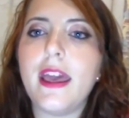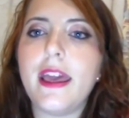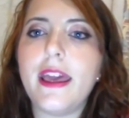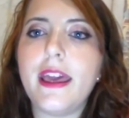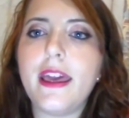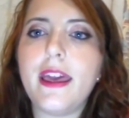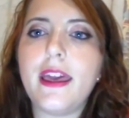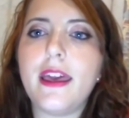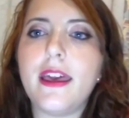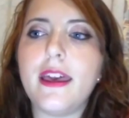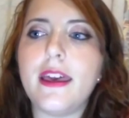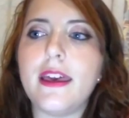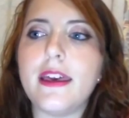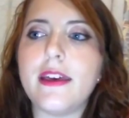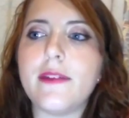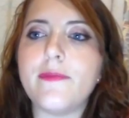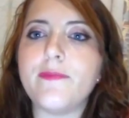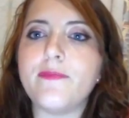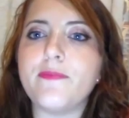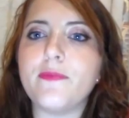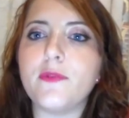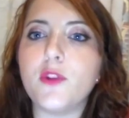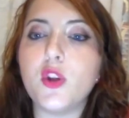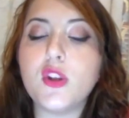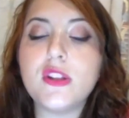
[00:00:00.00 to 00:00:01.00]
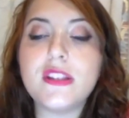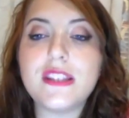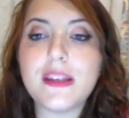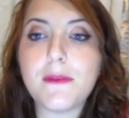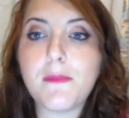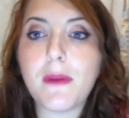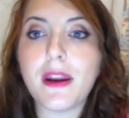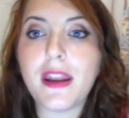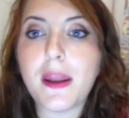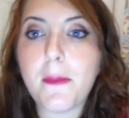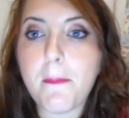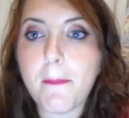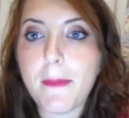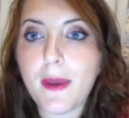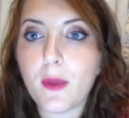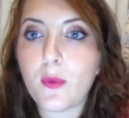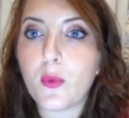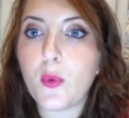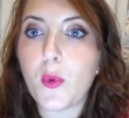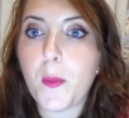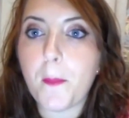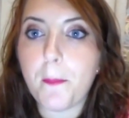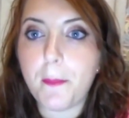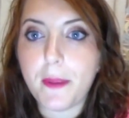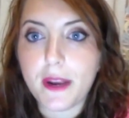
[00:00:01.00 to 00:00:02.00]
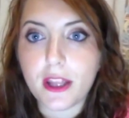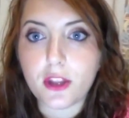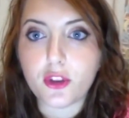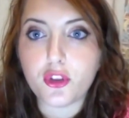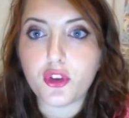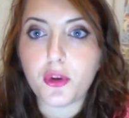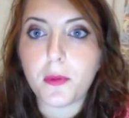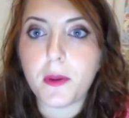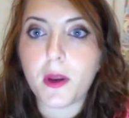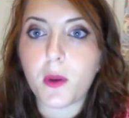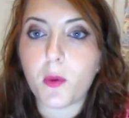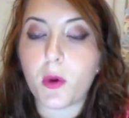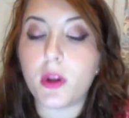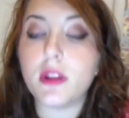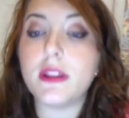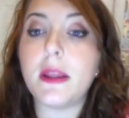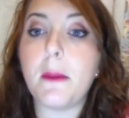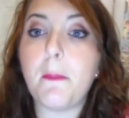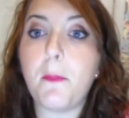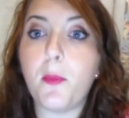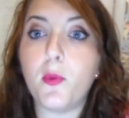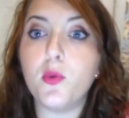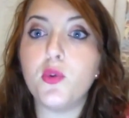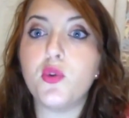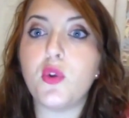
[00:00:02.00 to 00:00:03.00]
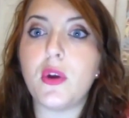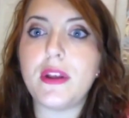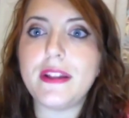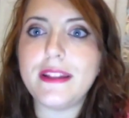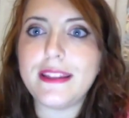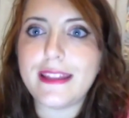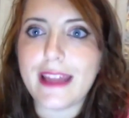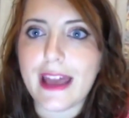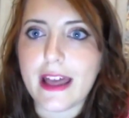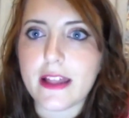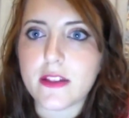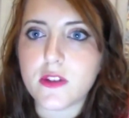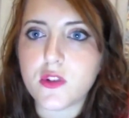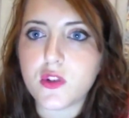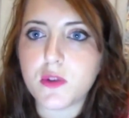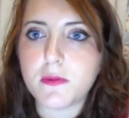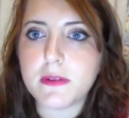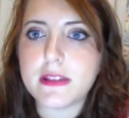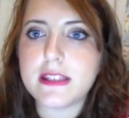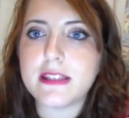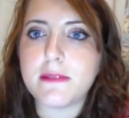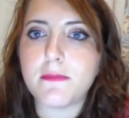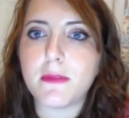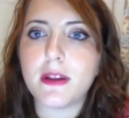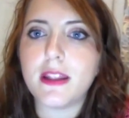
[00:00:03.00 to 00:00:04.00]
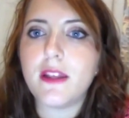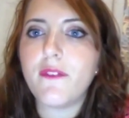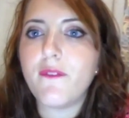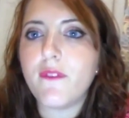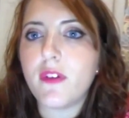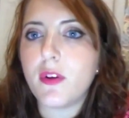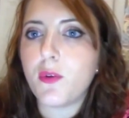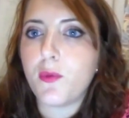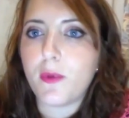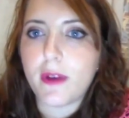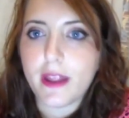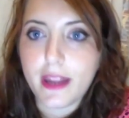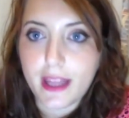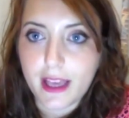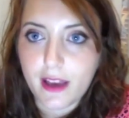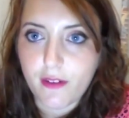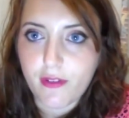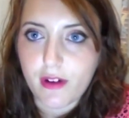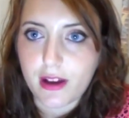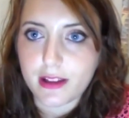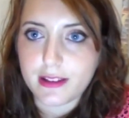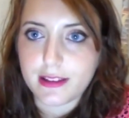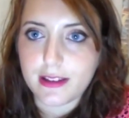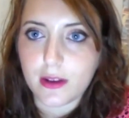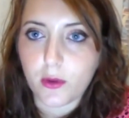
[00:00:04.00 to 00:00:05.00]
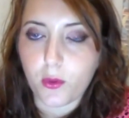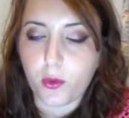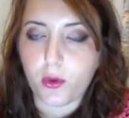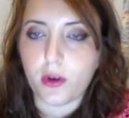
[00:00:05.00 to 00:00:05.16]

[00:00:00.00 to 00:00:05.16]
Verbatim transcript: e, e ehm, non sembra nemmeno un ombretto per quanto appunto è intenso ma sembra davvero una riga fatta